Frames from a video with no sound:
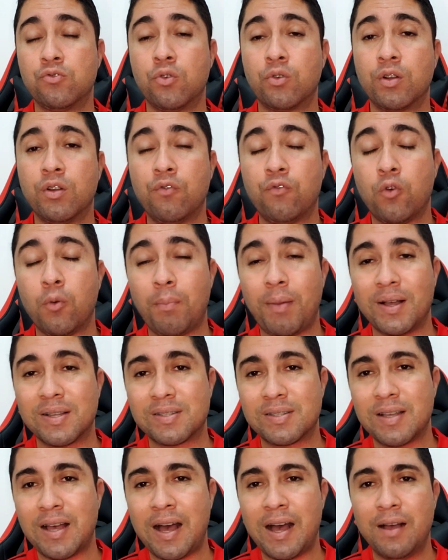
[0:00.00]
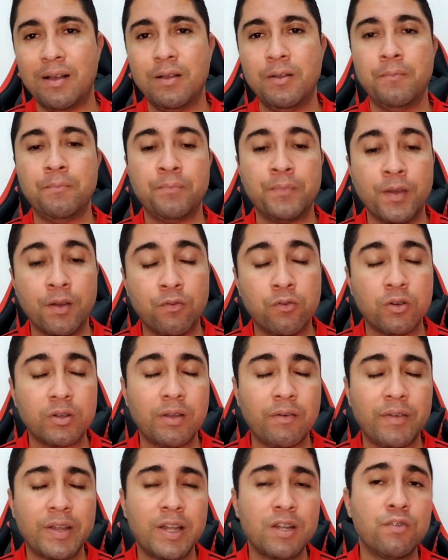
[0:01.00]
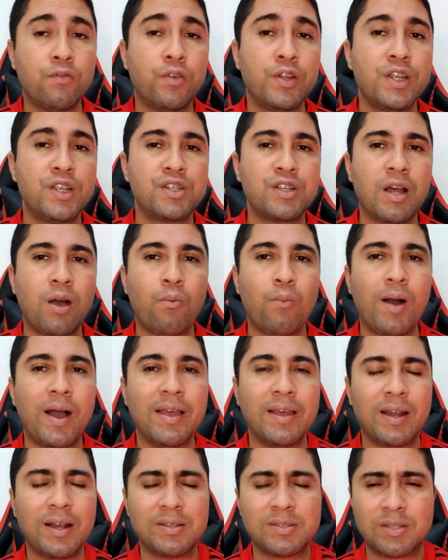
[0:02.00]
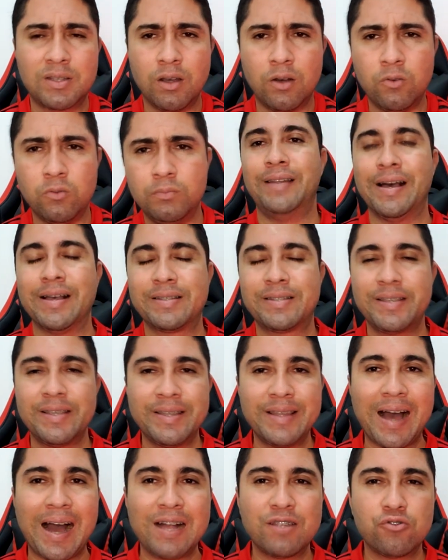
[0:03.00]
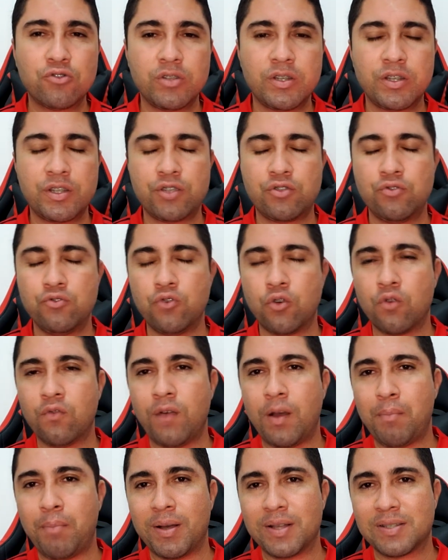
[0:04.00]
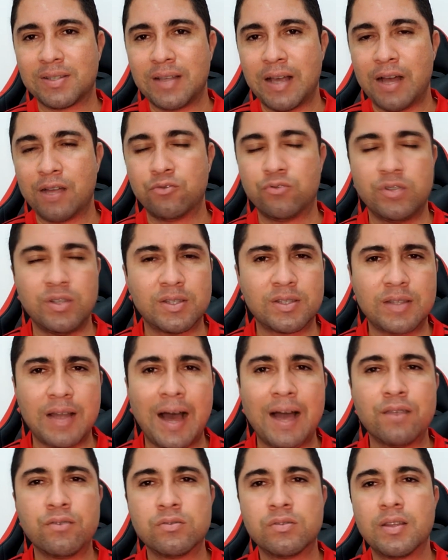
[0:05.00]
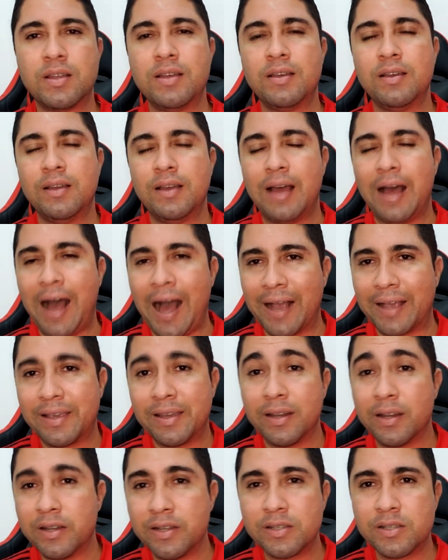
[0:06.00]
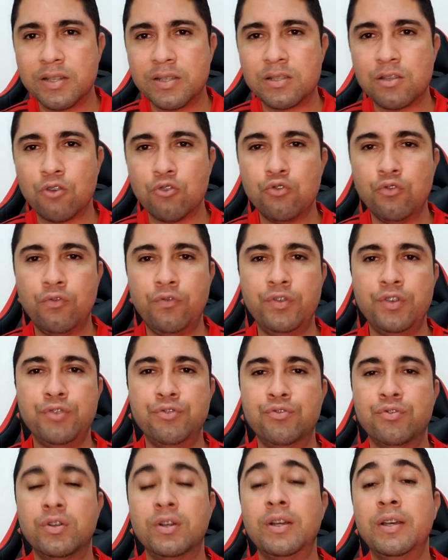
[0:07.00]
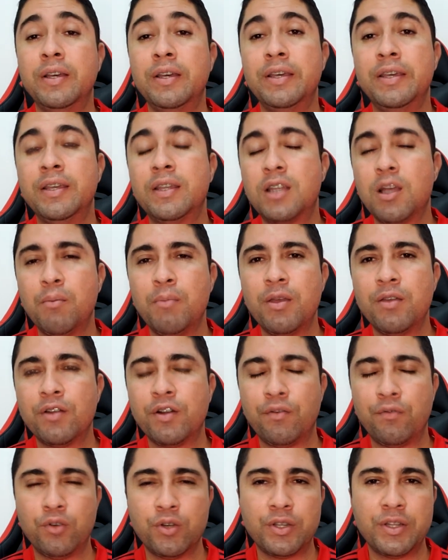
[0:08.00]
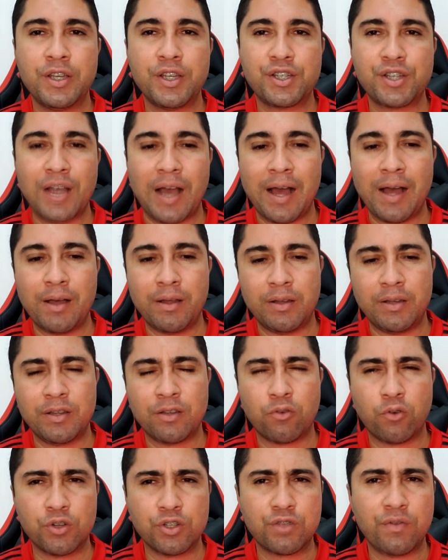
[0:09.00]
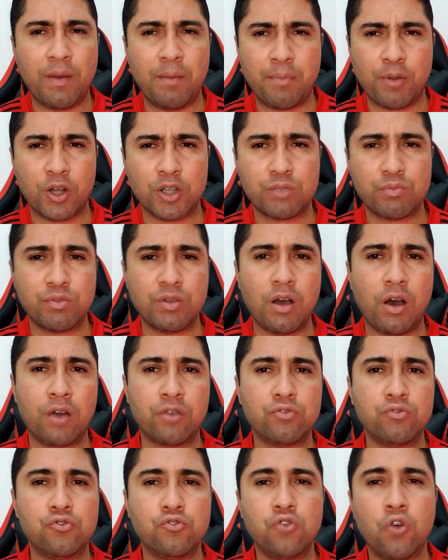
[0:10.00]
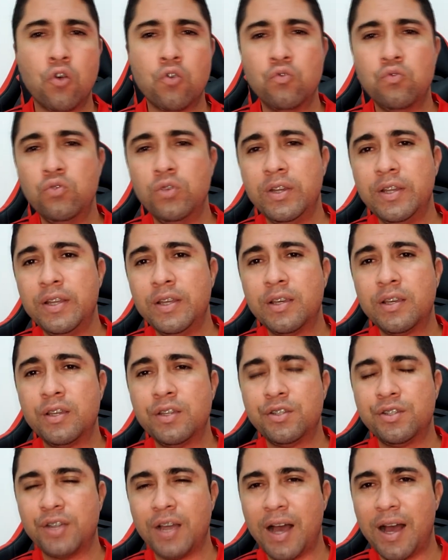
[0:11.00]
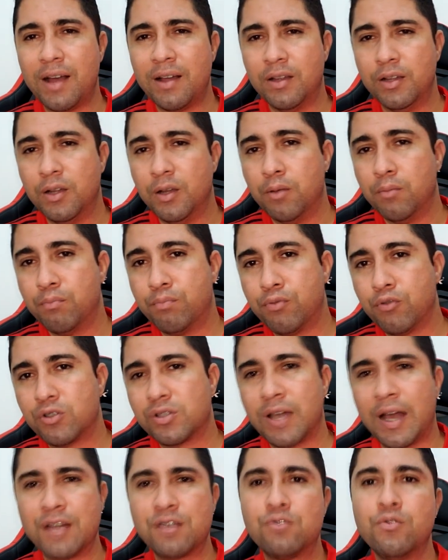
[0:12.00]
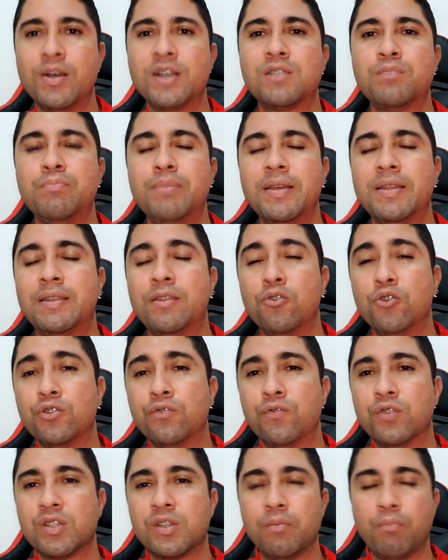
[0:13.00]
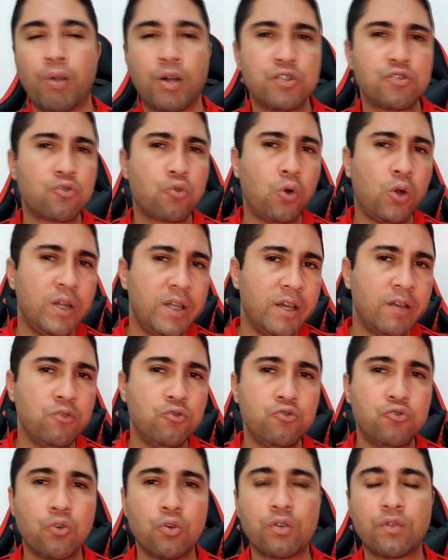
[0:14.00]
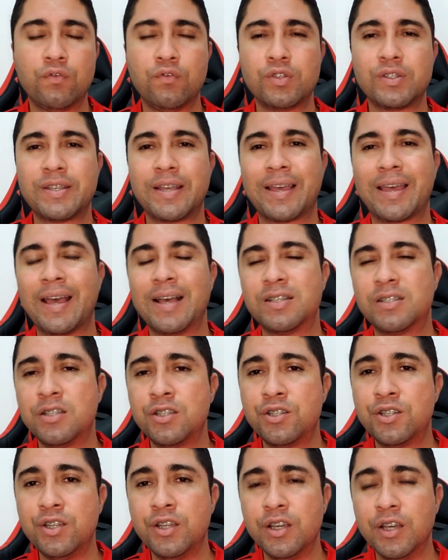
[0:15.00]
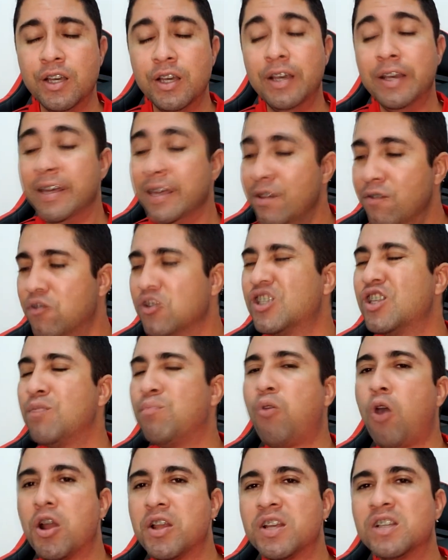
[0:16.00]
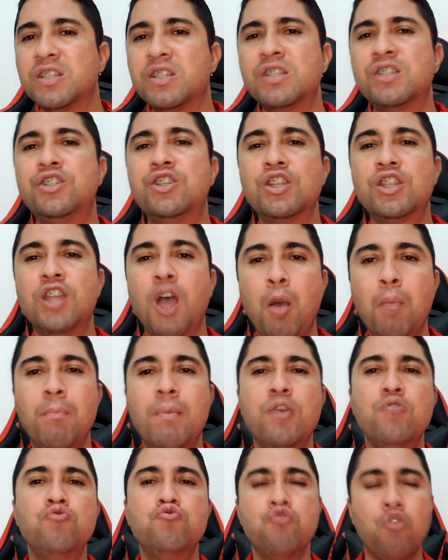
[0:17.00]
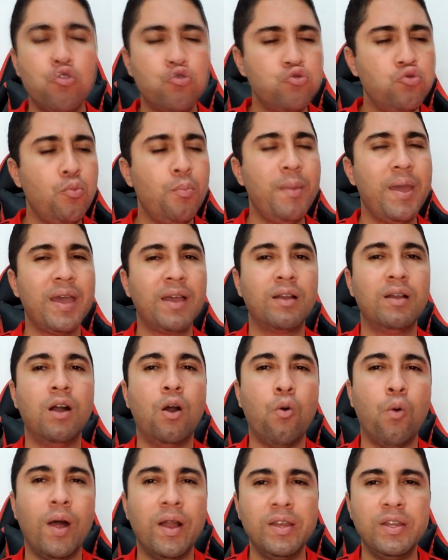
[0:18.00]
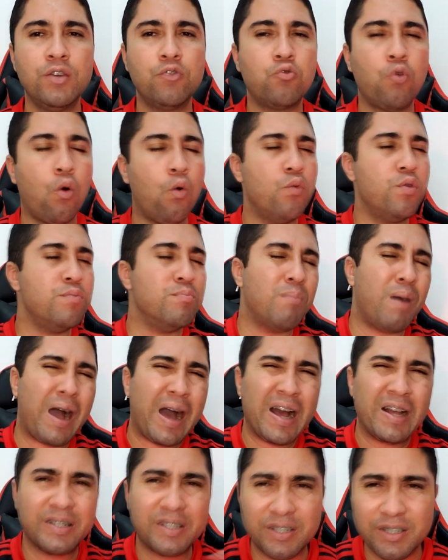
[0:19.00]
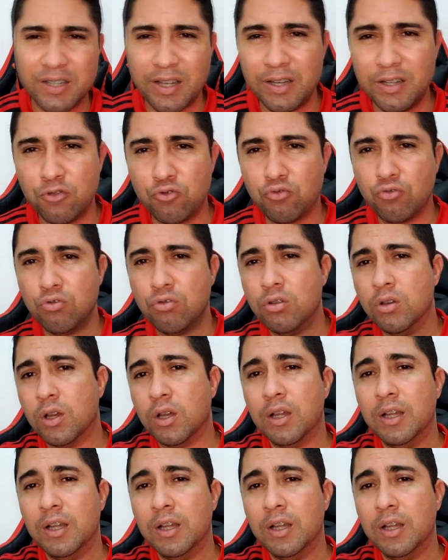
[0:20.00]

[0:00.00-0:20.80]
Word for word: jogo não for passar, eu vou, na verdade, eu vou deixar uma relação das cidades onde esse jogo vai passar, dos estados, né, aqui na descrição do vídeo. E também eu vou deixar ali, quando estiver próximo da hora do jogo, um link já para o site do SBT, onde você pode escolher ali o jogo que você quer assistir. E você pode assistir também o jogo do Mengão ali, com imagens ali, tudo